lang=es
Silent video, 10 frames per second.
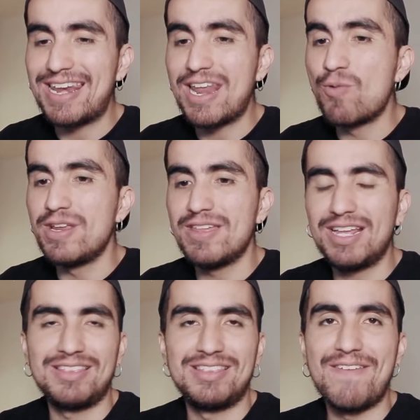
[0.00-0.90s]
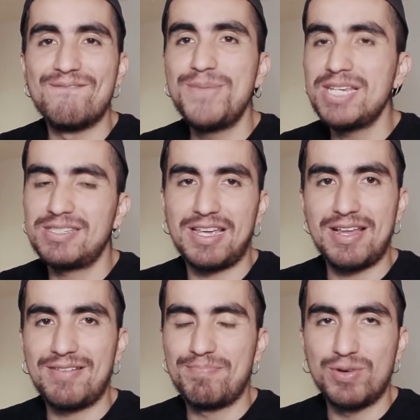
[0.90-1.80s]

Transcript: la unidad de visa,